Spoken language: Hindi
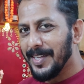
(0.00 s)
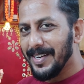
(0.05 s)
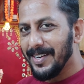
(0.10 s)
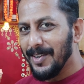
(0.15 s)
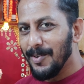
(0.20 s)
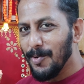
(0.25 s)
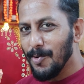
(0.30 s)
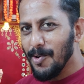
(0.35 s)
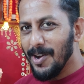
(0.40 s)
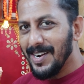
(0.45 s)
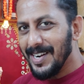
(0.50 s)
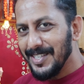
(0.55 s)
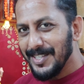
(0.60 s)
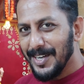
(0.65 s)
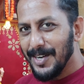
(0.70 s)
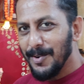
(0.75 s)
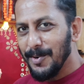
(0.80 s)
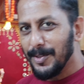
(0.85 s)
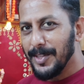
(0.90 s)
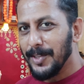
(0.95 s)
सारे लोग आना
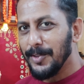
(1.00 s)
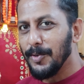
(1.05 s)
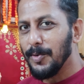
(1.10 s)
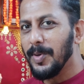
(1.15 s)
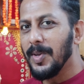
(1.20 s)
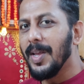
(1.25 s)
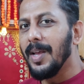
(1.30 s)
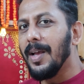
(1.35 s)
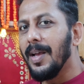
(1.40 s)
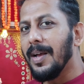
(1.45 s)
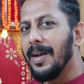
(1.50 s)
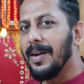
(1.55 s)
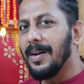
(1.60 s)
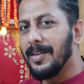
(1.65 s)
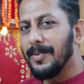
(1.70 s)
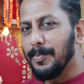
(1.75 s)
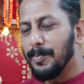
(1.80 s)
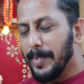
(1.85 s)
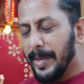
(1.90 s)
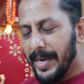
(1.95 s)
जाना होता है तो
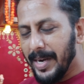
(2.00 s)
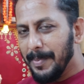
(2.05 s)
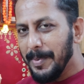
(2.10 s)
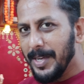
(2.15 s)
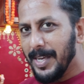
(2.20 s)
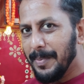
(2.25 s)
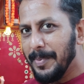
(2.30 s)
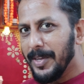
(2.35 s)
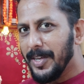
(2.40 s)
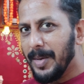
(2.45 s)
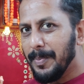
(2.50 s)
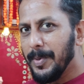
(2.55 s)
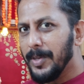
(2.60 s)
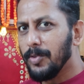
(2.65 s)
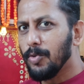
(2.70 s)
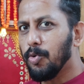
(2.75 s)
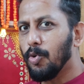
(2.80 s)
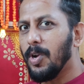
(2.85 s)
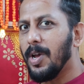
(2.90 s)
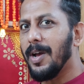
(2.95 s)
uh, मेरा भी कभी कभी
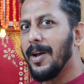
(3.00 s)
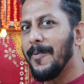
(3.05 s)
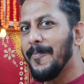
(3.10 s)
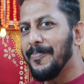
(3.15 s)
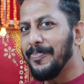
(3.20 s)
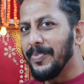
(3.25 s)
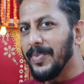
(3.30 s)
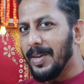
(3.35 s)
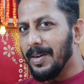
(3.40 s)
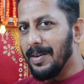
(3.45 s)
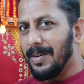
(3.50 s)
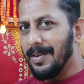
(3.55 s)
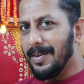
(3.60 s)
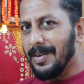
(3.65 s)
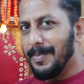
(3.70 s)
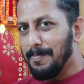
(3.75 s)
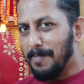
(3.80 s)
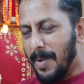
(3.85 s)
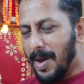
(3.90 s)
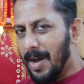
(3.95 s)
थोड़ा
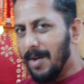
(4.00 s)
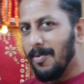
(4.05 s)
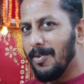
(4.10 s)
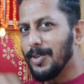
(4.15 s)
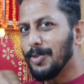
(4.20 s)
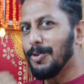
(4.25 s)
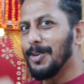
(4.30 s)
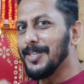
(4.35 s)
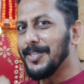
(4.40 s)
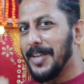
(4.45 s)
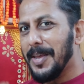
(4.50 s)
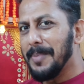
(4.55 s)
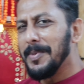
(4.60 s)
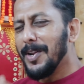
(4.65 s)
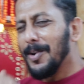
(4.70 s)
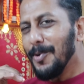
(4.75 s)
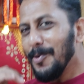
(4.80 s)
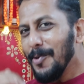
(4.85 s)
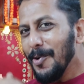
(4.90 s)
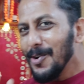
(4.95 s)
पावर थोड़ा
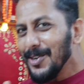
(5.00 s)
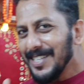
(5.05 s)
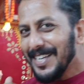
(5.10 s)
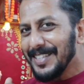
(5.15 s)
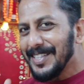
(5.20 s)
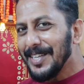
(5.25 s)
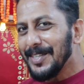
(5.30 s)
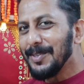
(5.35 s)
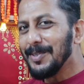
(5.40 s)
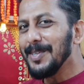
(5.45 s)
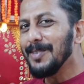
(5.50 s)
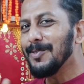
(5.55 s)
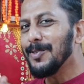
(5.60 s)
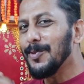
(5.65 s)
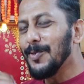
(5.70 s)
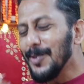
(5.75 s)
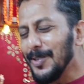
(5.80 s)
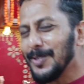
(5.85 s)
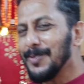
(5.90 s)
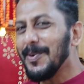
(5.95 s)
स्टेमिना लो हो जाता है तो
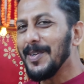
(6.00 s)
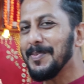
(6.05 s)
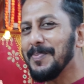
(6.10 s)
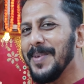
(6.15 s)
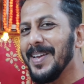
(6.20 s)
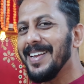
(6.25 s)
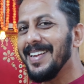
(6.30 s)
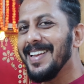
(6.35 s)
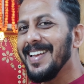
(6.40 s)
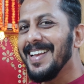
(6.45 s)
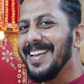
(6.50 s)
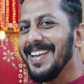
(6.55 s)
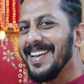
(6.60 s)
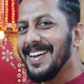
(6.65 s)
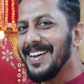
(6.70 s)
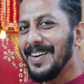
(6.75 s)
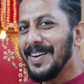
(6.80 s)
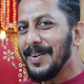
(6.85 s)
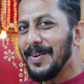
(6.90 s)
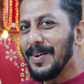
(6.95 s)
उस वक्त मैं
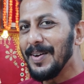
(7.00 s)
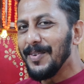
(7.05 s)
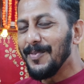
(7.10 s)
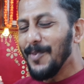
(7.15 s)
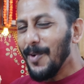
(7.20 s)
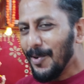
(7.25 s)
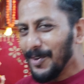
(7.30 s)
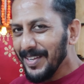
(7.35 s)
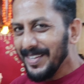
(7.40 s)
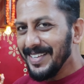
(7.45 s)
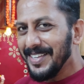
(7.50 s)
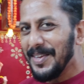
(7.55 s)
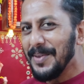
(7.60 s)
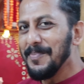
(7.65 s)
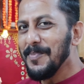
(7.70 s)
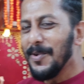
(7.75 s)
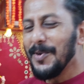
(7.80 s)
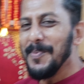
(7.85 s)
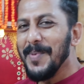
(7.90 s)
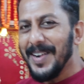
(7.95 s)
ब्लॉगिंग के
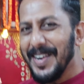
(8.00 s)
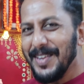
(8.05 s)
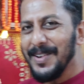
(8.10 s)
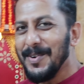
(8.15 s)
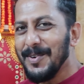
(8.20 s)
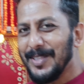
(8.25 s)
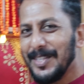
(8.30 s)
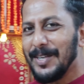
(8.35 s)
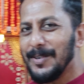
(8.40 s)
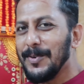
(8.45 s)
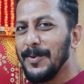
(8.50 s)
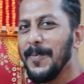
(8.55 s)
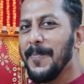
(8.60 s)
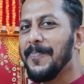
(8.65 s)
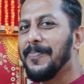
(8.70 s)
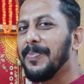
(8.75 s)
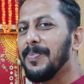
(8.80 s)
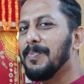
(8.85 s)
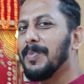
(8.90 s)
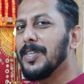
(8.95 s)
मूड में नहीं होता हूँ
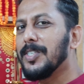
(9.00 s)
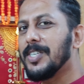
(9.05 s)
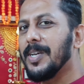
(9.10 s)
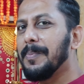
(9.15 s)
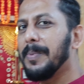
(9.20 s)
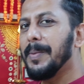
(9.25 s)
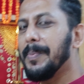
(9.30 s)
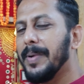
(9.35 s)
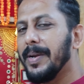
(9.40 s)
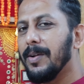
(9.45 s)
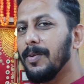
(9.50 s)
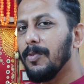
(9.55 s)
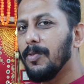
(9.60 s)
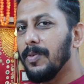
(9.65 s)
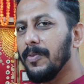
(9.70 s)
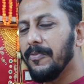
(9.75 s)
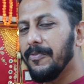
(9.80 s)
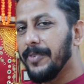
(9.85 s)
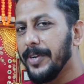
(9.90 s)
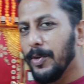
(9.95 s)
बट जब भी मैं
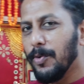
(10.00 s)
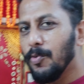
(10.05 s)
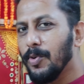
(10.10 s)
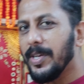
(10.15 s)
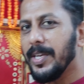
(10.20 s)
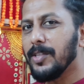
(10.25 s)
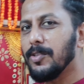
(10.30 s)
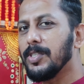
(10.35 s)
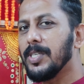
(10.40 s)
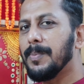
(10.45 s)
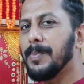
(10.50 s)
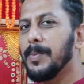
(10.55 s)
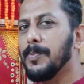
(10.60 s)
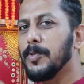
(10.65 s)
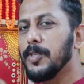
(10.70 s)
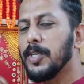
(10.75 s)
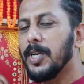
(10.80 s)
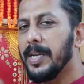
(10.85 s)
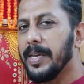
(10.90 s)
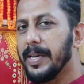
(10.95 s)
फ्री होंगे या तो जब भी
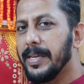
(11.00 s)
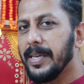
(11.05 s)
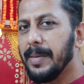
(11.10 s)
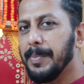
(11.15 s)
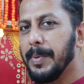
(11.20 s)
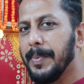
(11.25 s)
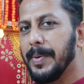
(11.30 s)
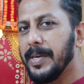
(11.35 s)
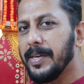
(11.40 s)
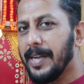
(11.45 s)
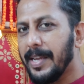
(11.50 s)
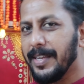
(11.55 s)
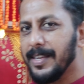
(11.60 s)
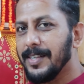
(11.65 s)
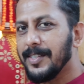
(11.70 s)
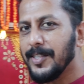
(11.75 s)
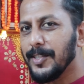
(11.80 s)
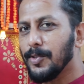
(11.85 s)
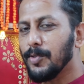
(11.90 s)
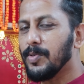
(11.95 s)
मुझे लगे कि अभी मैं ट्राई
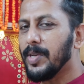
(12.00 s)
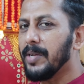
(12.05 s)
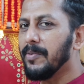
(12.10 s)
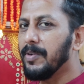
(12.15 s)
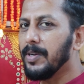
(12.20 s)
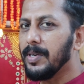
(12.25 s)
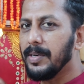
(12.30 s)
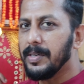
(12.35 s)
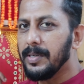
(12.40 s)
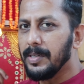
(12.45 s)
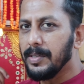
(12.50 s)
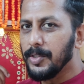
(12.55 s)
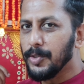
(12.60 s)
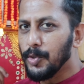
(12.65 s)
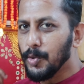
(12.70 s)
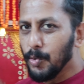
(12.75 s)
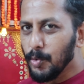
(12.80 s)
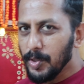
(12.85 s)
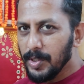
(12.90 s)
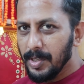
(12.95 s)
कर सकता हूँ तो आई विल
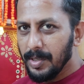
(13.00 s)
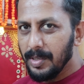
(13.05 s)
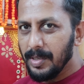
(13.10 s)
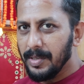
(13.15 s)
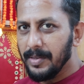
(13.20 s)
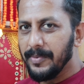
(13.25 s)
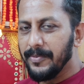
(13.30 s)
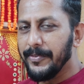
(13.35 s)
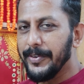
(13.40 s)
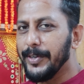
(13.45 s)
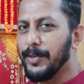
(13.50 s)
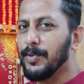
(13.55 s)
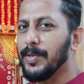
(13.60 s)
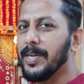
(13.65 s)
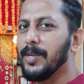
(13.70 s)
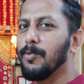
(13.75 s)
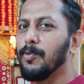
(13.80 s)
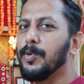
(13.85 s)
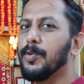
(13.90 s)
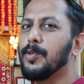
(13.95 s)
शूट द वीडियो
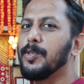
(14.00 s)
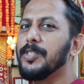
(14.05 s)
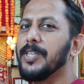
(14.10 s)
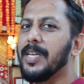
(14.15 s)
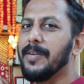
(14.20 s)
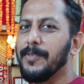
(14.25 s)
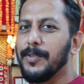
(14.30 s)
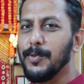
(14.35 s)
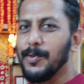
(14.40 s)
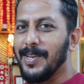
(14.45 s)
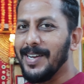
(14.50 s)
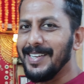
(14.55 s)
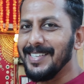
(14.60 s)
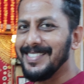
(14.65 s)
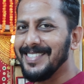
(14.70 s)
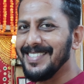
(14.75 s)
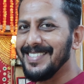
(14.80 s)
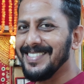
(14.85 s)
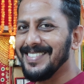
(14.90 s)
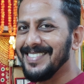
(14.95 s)
एंड आई गोइंग टू शेयर विद यू
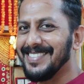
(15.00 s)
गाइस